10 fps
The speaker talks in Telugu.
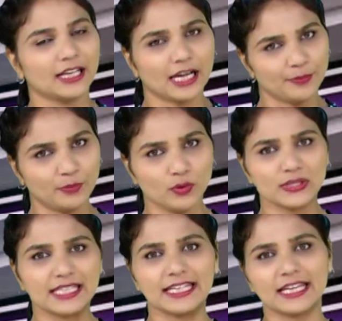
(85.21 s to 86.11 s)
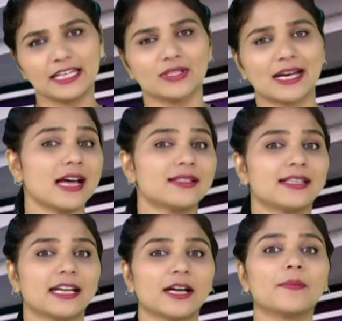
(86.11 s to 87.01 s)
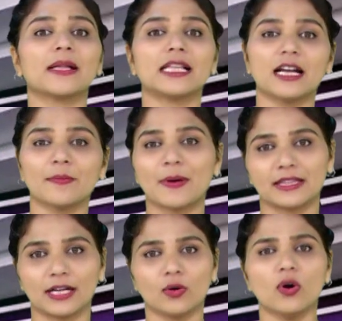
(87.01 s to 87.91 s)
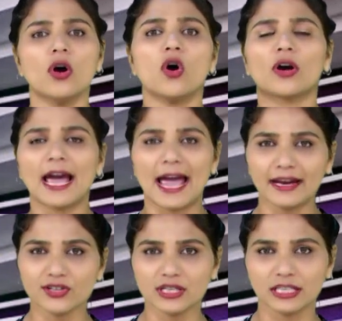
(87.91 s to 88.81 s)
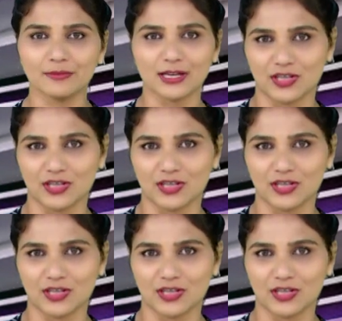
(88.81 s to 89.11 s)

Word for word: ఇక ఇప్పుడు సీనియర్ హీరో రాజశేఖర్ ప్రధాన పాత్రలో ఒక యాక్షన్ సినిమా